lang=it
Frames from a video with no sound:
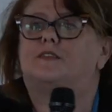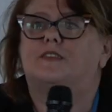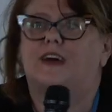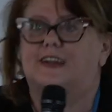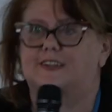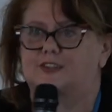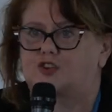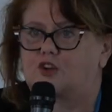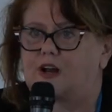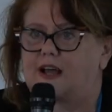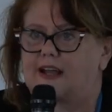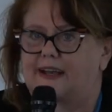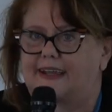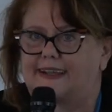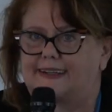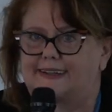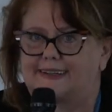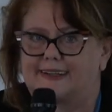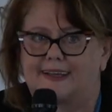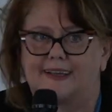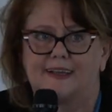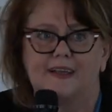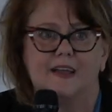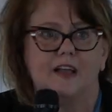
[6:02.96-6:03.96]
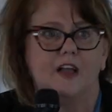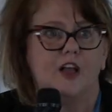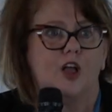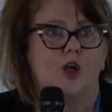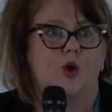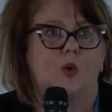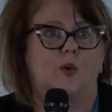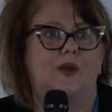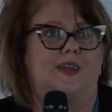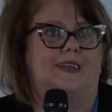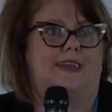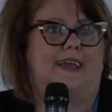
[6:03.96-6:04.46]
verso la rete.
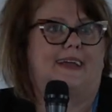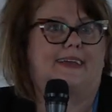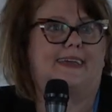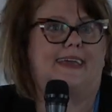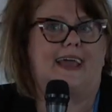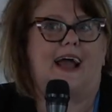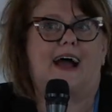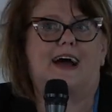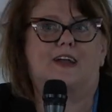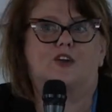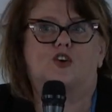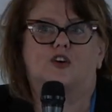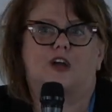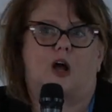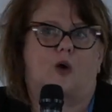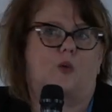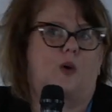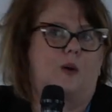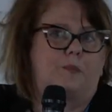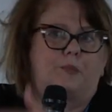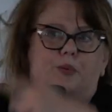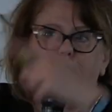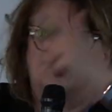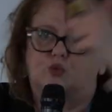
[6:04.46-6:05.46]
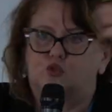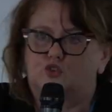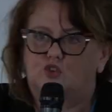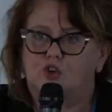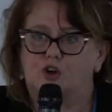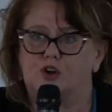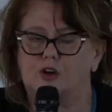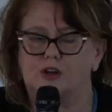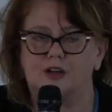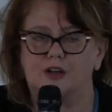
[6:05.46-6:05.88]
Quindi è chiaro che a quel punto